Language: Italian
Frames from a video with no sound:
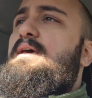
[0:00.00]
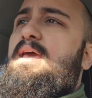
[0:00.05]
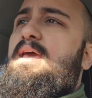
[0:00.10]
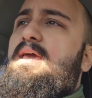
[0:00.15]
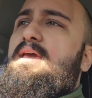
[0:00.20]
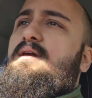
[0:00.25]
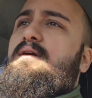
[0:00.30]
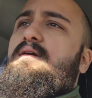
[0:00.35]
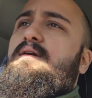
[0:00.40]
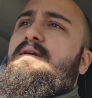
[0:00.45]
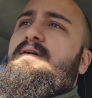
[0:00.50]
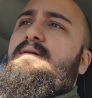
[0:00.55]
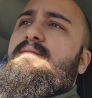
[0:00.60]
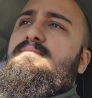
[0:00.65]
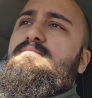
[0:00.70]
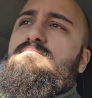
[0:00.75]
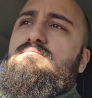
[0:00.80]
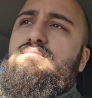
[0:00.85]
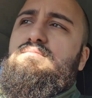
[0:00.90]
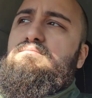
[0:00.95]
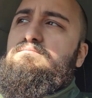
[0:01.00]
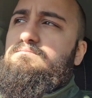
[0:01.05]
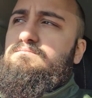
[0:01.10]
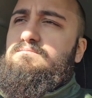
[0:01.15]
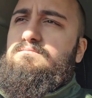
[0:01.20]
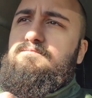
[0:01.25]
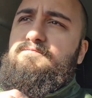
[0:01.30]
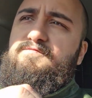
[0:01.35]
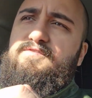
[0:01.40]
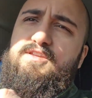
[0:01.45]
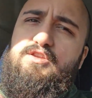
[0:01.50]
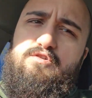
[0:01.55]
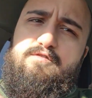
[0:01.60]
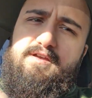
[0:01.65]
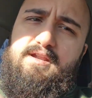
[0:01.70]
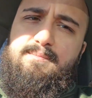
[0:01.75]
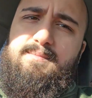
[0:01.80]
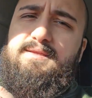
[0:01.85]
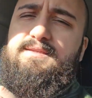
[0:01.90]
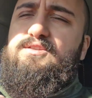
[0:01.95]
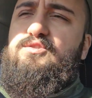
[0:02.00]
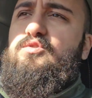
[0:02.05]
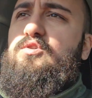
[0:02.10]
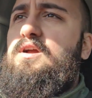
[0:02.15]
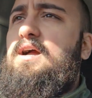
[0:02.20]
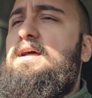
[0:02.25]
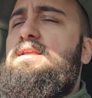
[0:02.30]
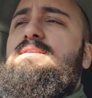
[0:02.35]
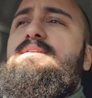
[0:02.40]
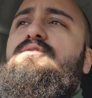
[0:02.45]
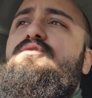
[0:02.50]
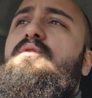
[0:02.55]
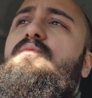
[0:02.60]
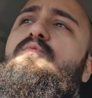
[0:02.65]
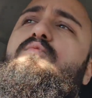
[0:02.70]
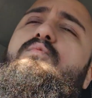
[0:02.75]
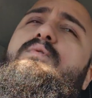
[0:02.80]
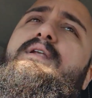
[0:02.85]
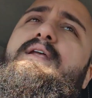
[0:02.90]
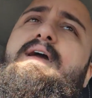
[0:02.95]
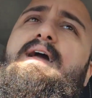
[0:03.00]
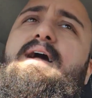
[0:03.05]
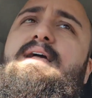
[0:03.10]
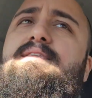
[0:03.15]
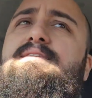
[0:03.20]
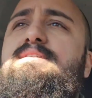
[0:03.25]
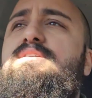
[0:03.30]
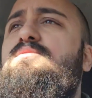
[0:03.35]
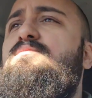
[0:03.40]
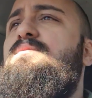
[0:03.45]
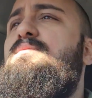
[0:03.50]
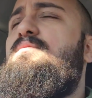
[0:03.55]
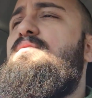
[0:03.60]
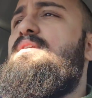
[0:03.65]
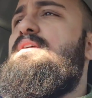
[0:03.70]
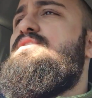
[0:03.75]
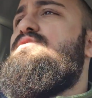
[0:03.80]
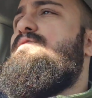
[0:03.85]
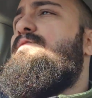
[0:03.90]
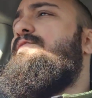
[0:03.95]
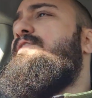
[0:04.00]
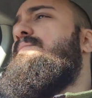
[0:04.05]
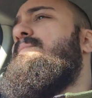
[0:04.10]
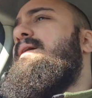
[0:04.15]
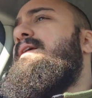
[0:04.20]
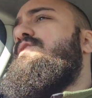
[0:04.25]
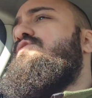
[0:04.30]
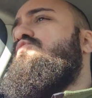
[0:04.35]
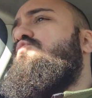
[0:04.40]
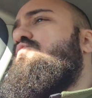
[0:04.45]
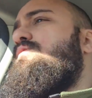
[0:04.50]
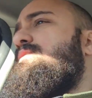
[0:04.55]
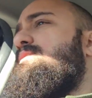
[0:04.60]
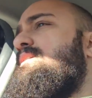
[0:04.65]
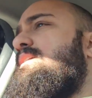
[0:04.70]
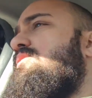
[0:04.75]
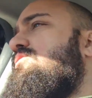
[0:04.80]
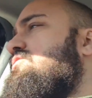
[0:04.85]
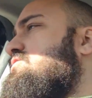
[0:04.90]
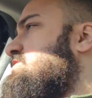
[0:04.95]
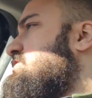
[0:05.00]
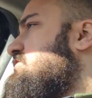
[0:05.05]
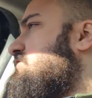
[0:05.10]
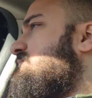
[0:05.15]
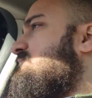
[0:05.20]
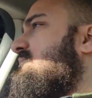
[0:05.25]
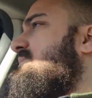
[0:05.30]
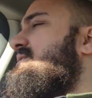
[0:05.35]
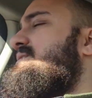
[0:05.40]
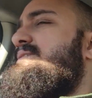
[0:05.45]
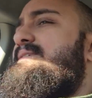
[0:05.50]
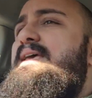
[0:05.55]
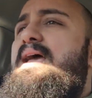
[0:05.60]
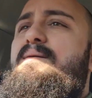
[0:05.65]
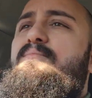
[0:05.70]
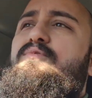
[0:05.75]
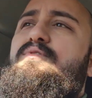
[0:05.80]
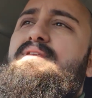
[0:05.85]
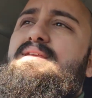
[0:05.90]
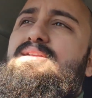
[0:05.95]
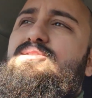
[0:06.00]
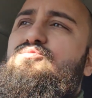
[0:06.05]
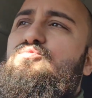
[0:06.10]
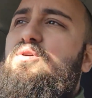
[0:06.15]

E, e, video veramente toccante. Comunque, ragazzi, io mi vorrei soffermare su questa cosa. No? Siamo nel